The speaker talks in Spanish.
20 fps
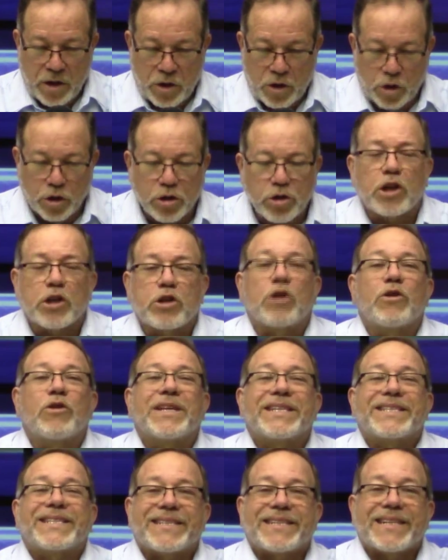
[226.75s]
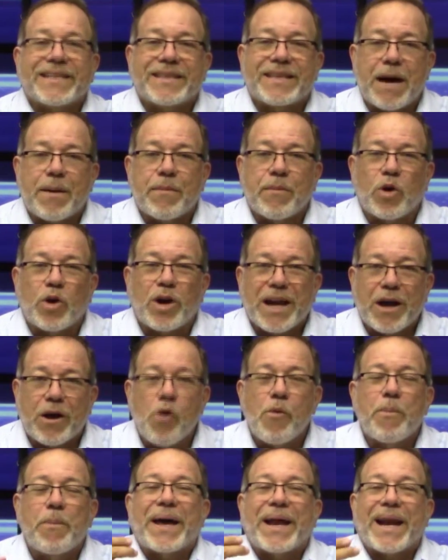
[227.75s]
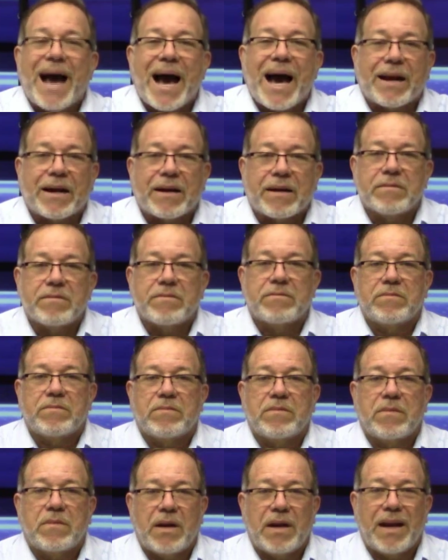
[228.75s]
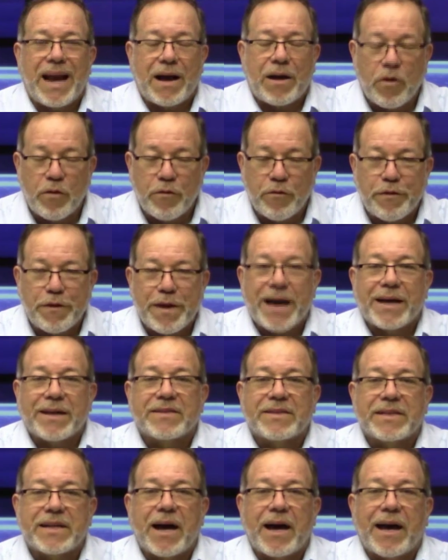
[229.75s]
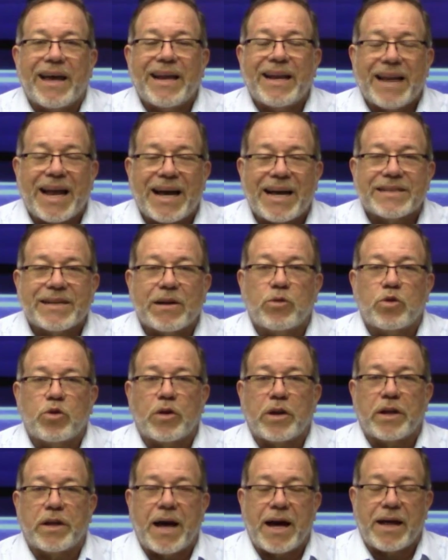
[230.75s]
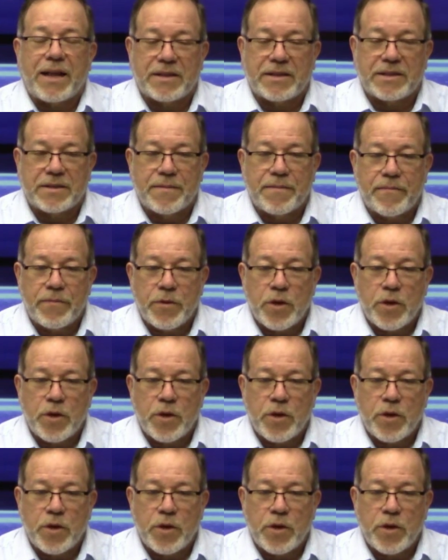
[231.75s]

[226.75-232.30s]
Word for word: Nosotros necesitamos recuperar la confianza en las autoridades